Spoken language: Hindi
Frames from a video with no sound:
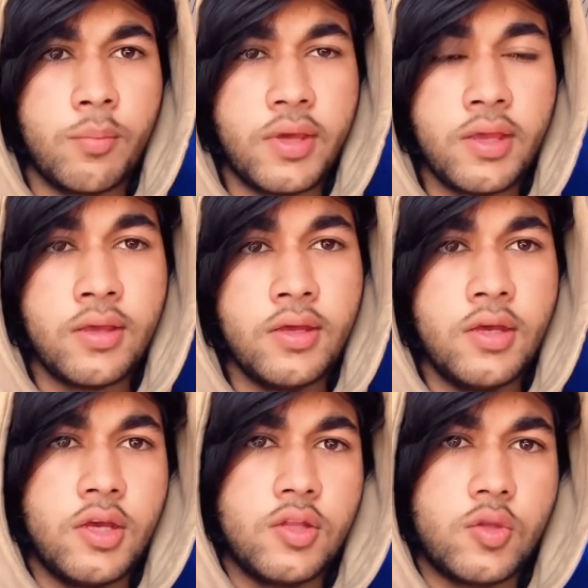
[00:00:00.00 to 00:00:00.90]
में
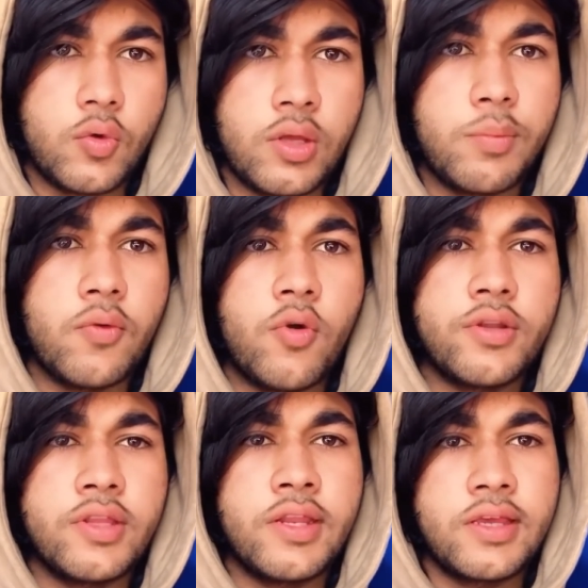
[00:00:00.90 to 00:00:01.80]
तो वहीं पे वोट
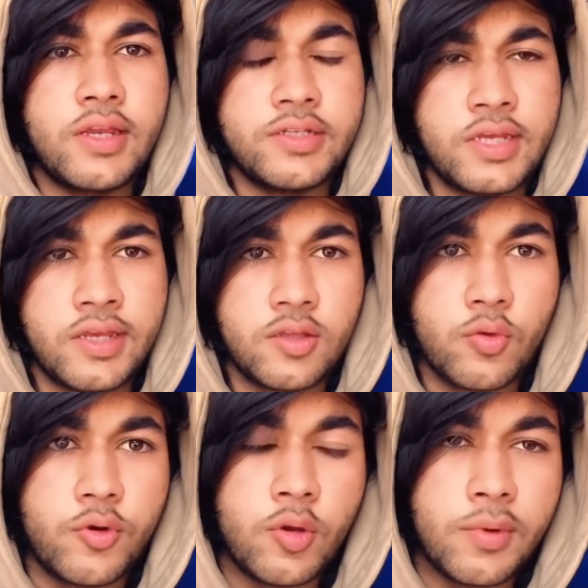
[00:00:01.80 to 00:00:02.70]
देने के लिए जाएंगे तो
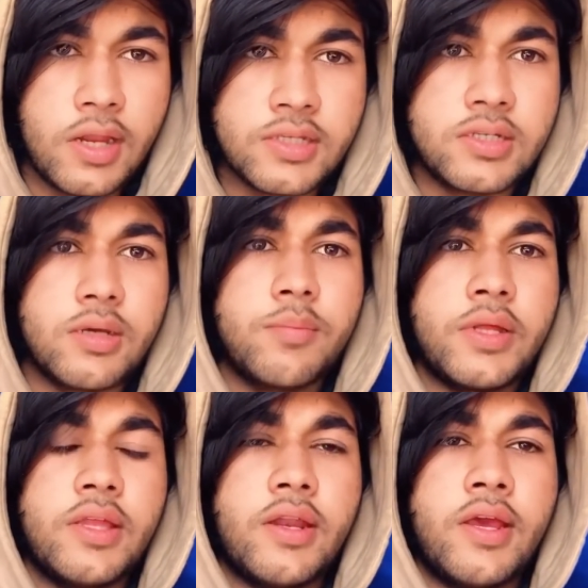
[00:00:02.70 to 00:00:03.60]
वीडियो में लास्ट तक
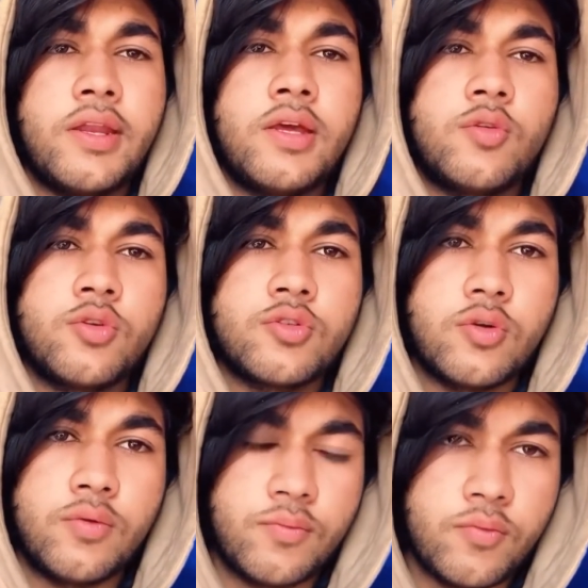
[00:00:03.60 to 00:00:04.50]
बने रहना दोस्तों
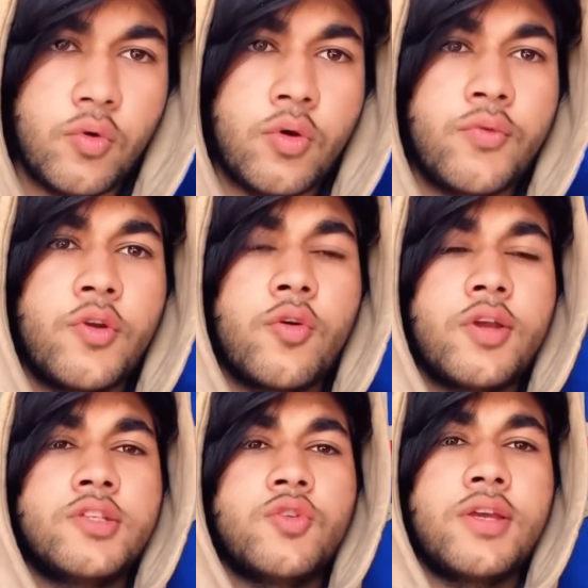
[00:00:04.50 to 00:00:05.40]
और वीडियो को
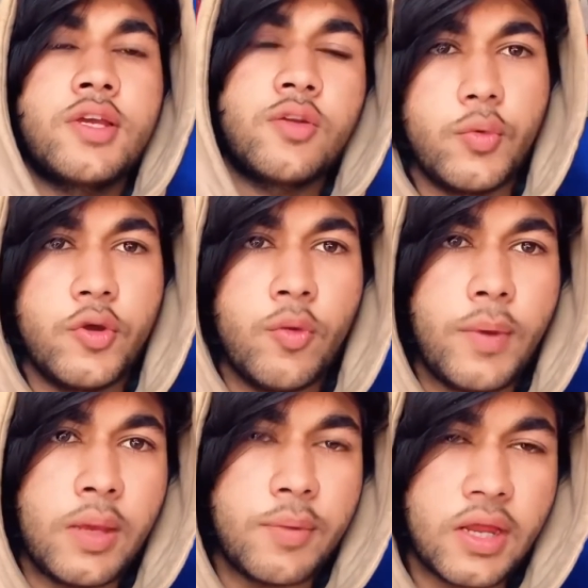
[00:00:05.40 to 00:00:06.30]
एंजॉय करो वीडियो पे
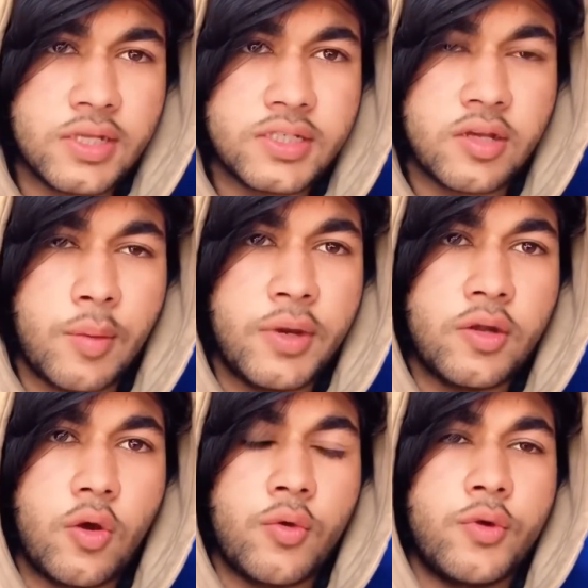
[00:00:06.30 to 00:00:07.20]
एक प्यारा सा कमेंट
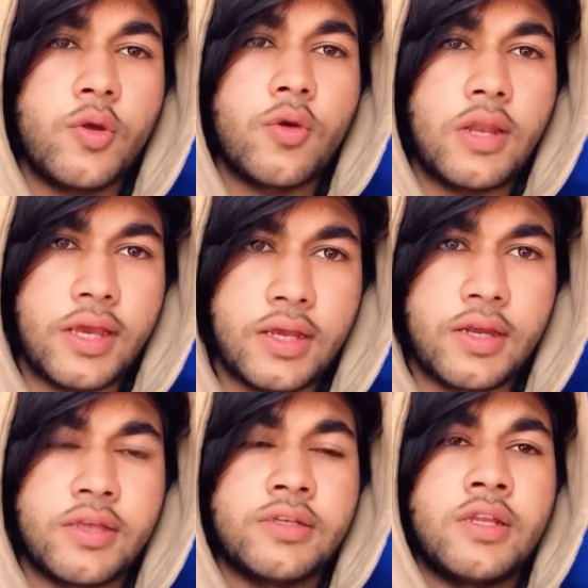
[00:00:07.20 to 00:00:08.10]
और वीडियो को लाइक
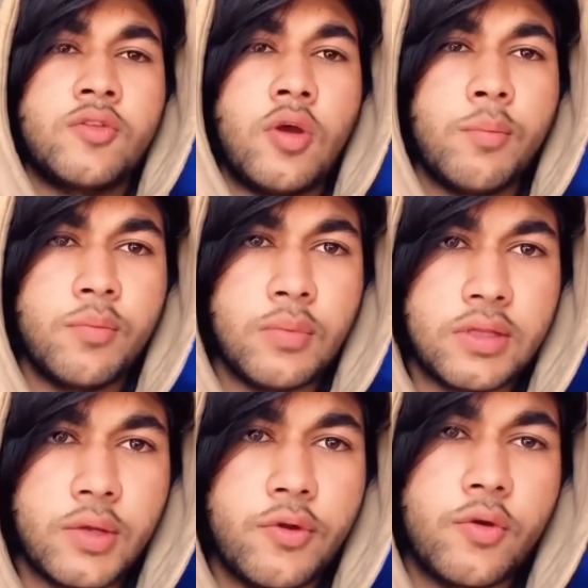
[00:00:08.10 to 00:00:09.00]
करके जाना तो हम
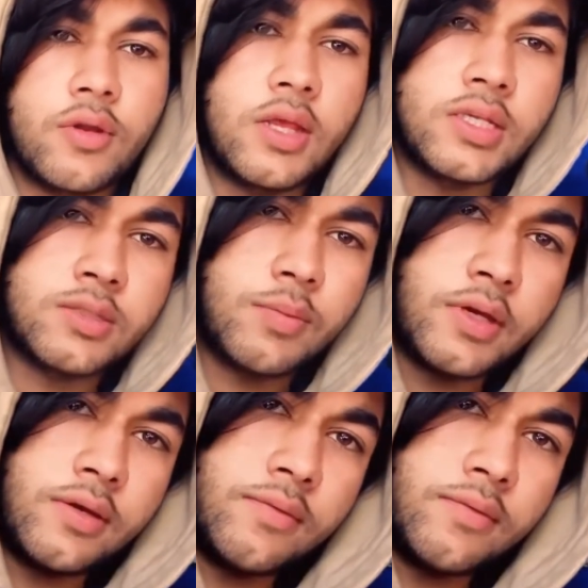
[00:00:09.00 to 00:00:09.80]
मिलते हैं वीडियो के लास्ट पे